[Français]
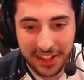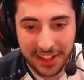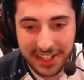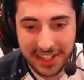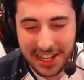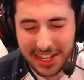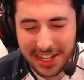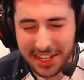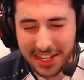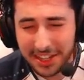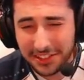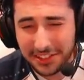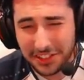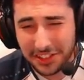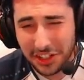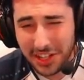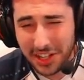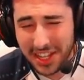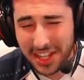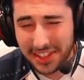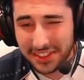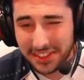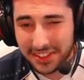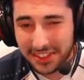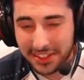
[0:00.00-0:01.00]
Il a les
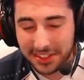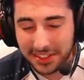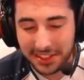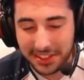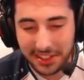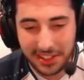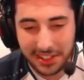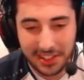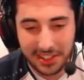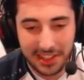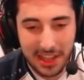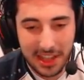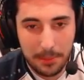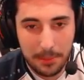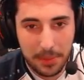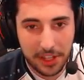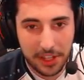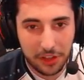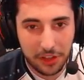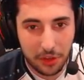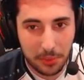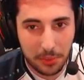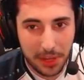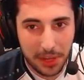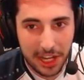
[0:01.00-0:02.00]
squelettes, la pierre
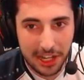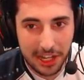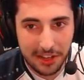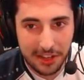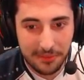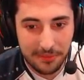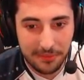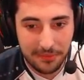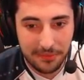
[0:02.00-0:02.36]
tombale